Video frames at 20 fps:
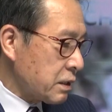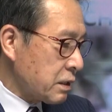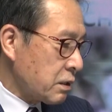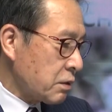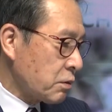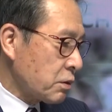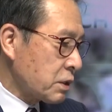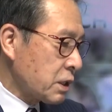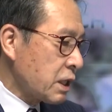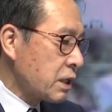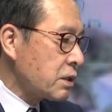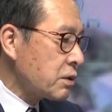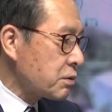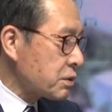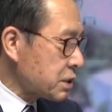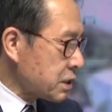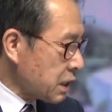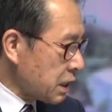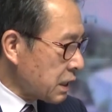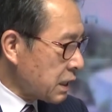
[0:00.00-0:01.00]
あの転
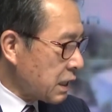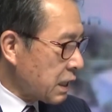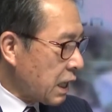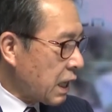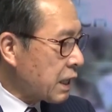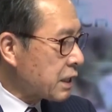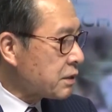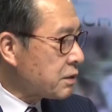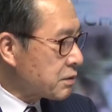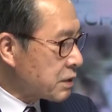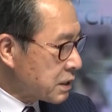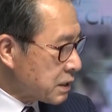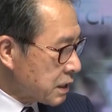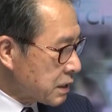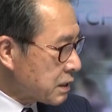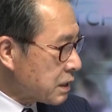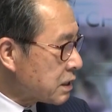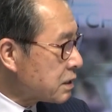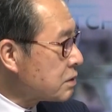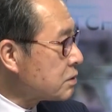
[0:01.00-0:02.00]
業したり廃業な
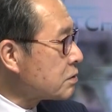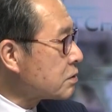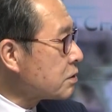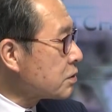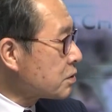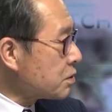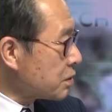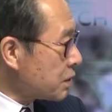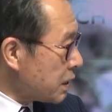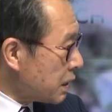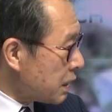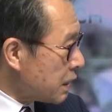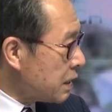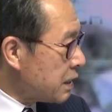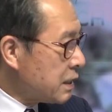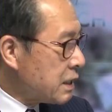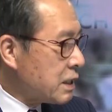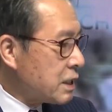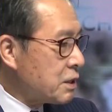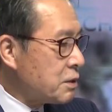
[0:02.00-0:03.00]
さったりすることで、
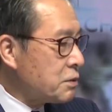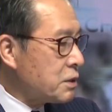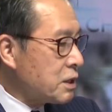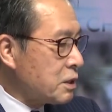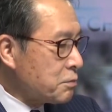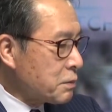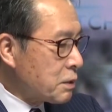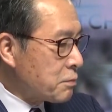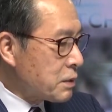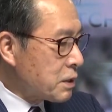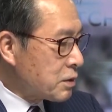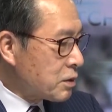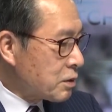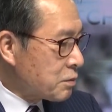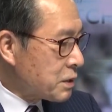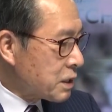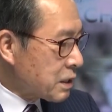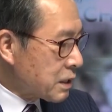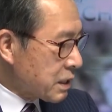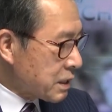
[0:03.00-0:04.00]
はい、今面
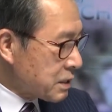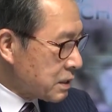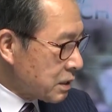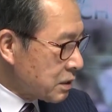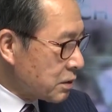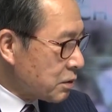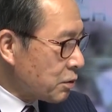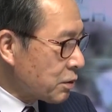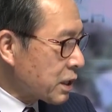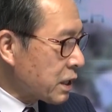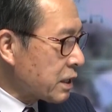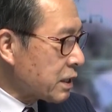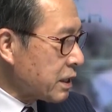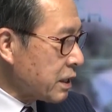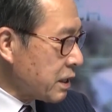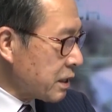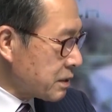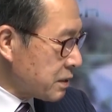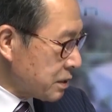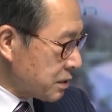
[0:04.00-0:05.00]
倒見てらっしゃる保険
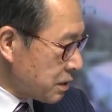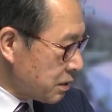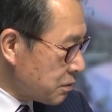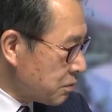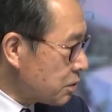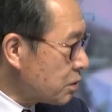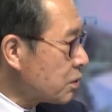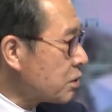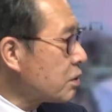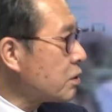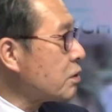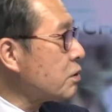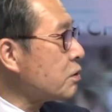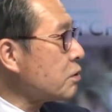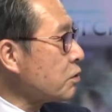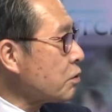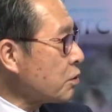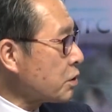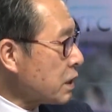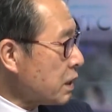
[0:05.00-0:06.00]
契約者さんを
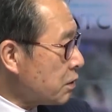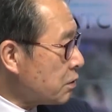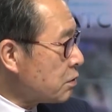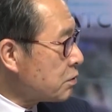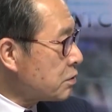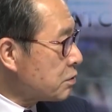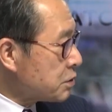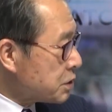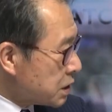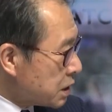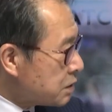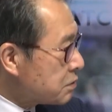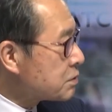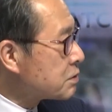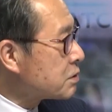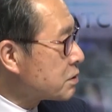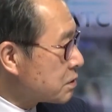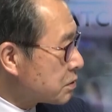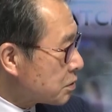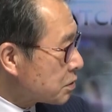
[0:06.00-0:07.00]
御社に
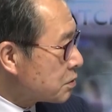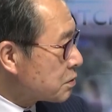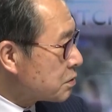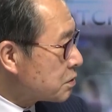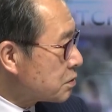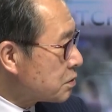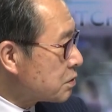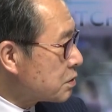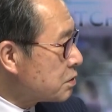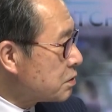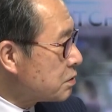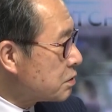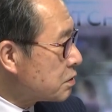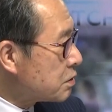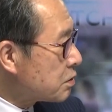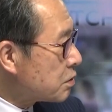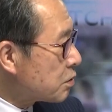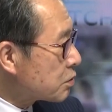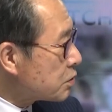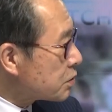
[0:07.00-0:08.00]
移すという、はい、そういう
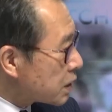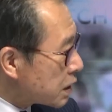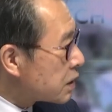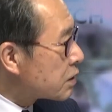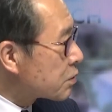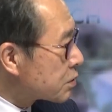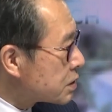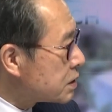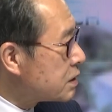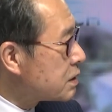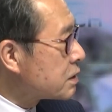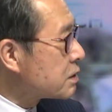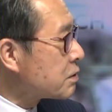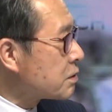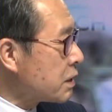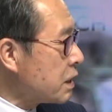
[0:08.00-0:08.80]
ことでよろしいんですよ